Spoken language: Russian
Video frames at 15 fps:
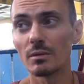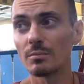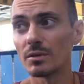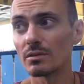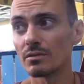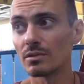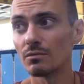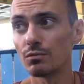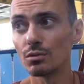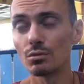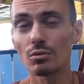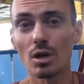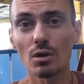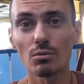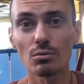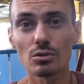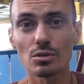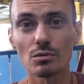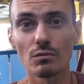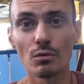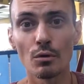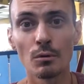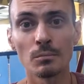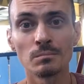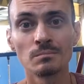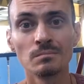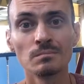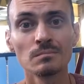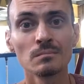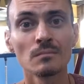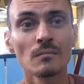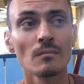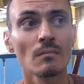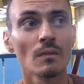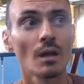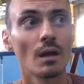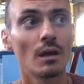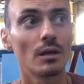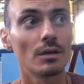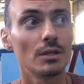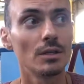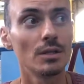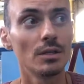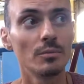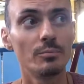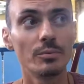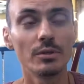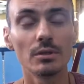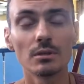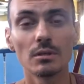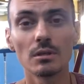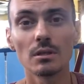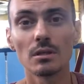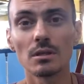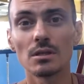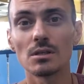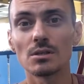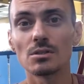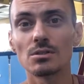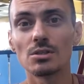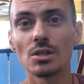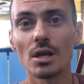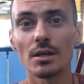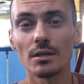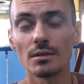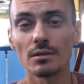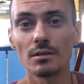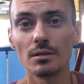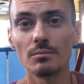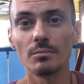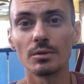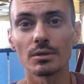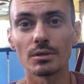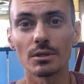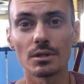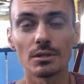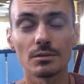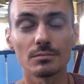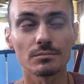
во-первых, воду кокосовую а, и пил э, чай имбирный.